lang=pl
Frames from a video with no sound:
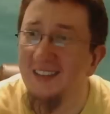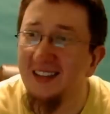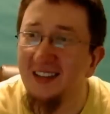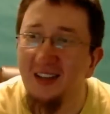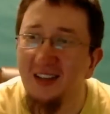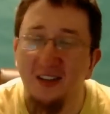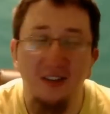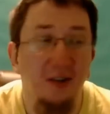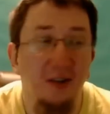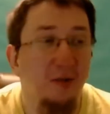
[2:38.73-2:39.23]

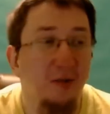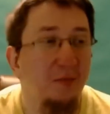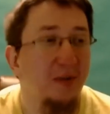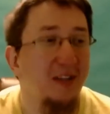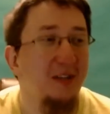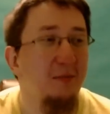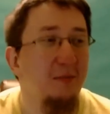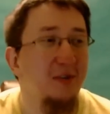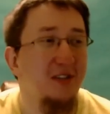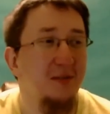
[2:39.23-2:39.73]
Dobra,
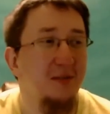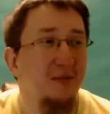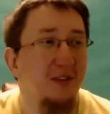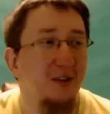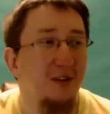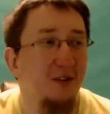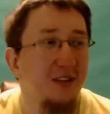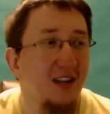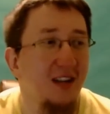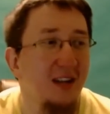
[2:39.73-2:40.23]
nie będziemy
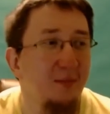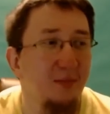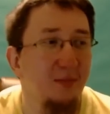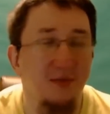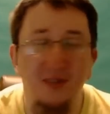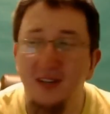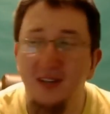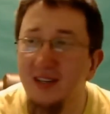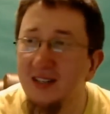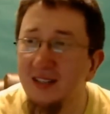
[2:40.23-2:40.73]
tego dalej
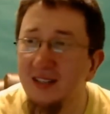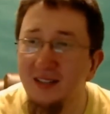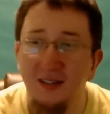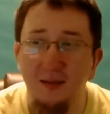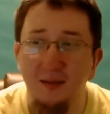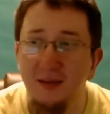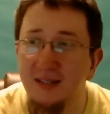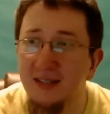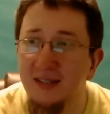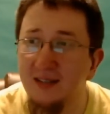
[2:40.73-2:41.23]
puszczać,
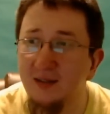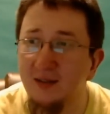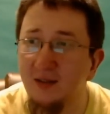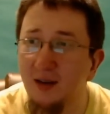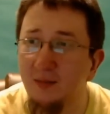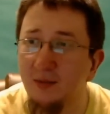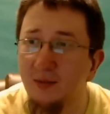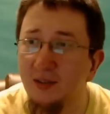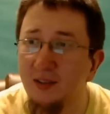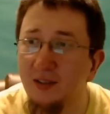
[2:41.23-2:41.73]
nie ma sensu,
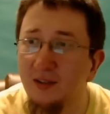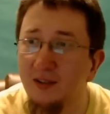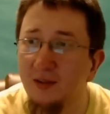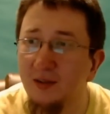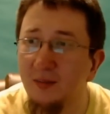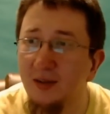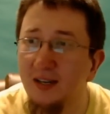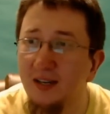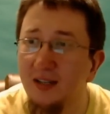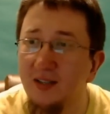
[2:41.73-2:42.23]
albo niech to
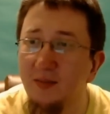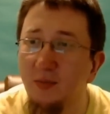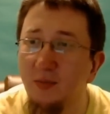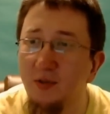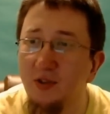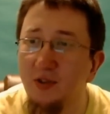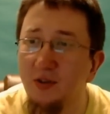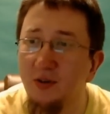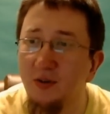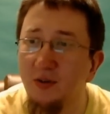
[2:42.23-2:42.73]
sobie leci po
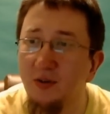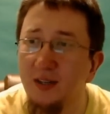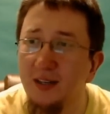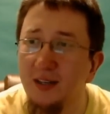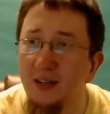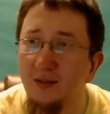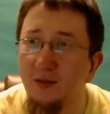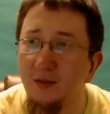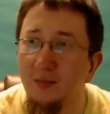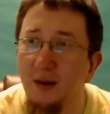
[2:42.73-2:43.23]
cichu.
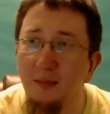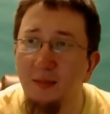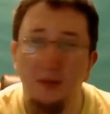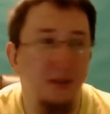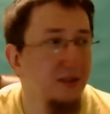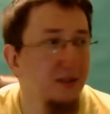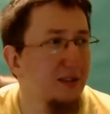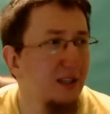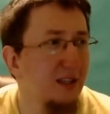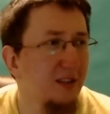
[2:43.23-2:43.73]
Tu
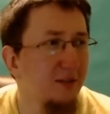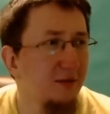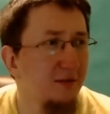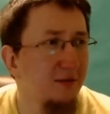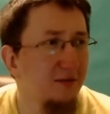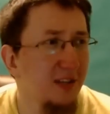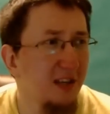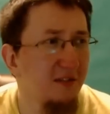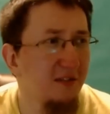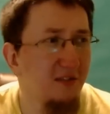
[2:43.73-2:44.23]
mamy
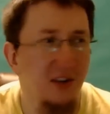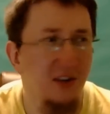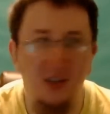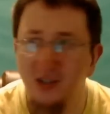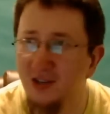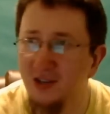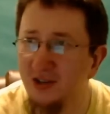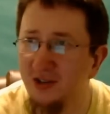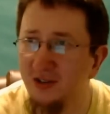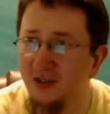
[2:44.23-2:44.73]
taką, takie
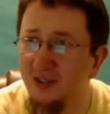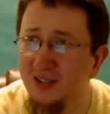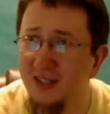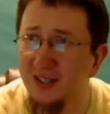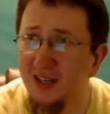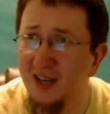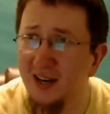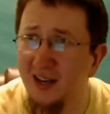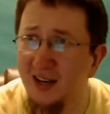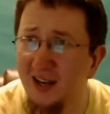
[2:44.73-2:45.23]
wrażenie, że to jest
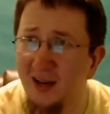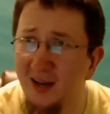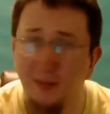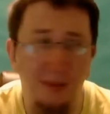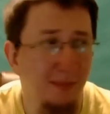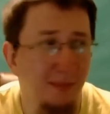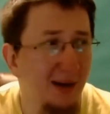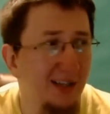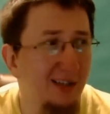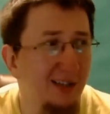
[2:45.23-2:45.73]
taka
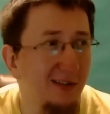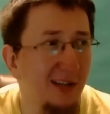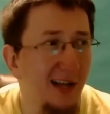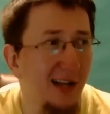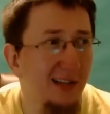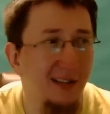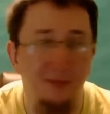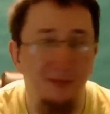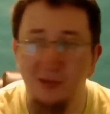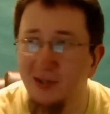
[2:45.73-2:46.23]
reklama
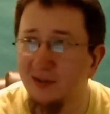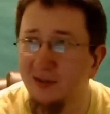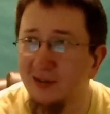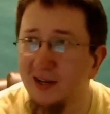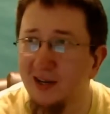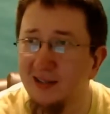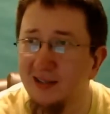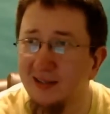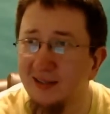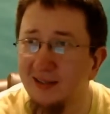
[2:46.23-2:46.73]
McDonalda przy
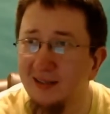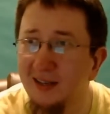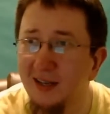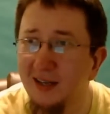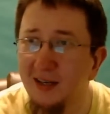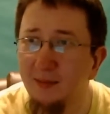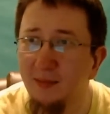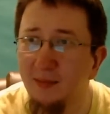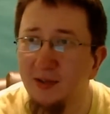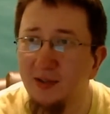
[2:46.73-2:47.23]
okazji,
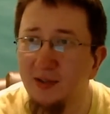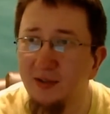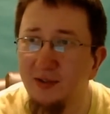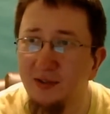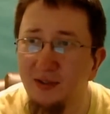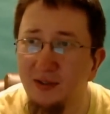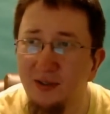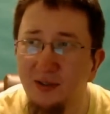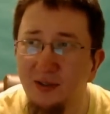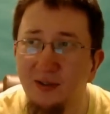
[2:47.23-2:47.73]
bardzo
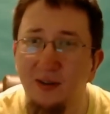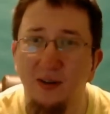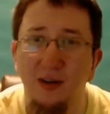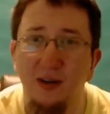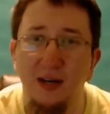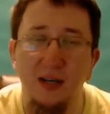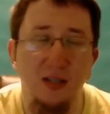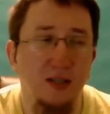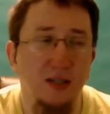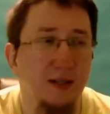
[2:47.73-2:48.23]
ostro się to
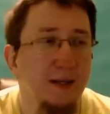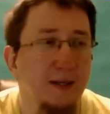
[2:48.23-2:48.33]
kojarzy.